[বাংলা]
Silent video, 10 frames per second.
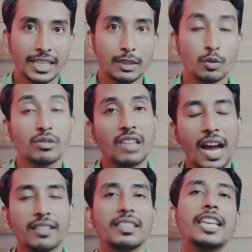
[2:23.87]
কিন্তু
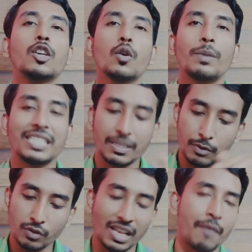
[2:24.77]
তার থেকেও বেশি
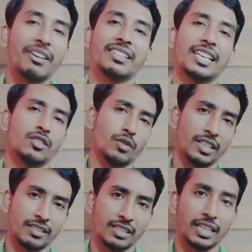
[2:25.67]
ভিউজ আমারটায় চলে
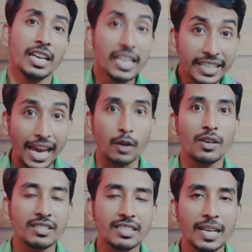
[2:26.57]
এসছে কেন
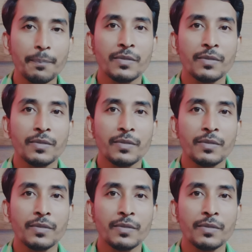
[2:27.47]
এসছে